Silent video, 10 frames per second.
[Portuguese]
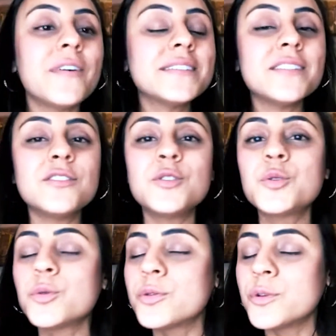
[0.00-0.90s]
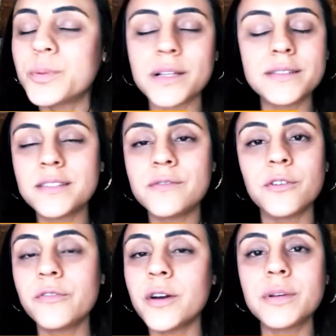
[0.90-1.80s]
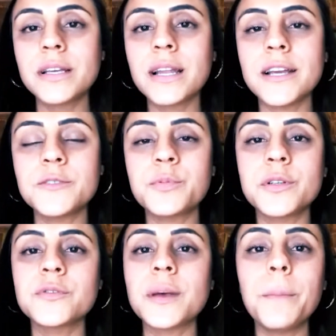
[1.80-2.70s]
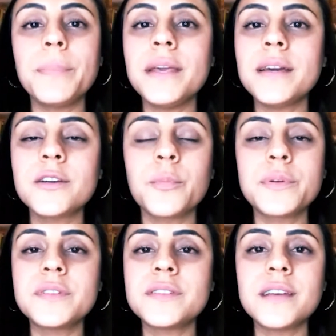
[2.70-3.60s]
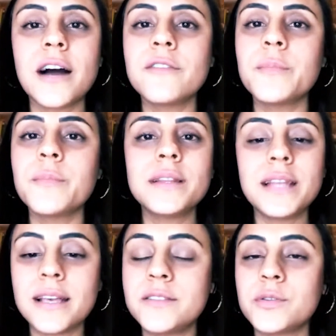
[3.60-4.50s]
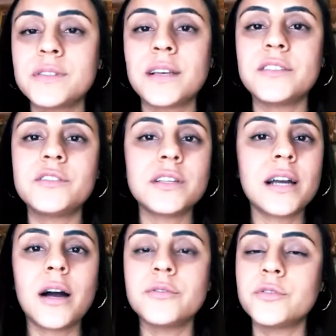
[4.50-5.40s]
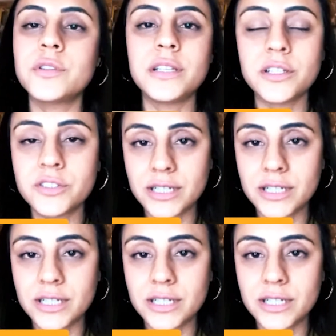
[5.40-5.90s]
eu fazia de tudo para desenvolver desenvolver o inglês, porque eu sabia que eu precisava aprender se eu quisesse chegar onde eu queria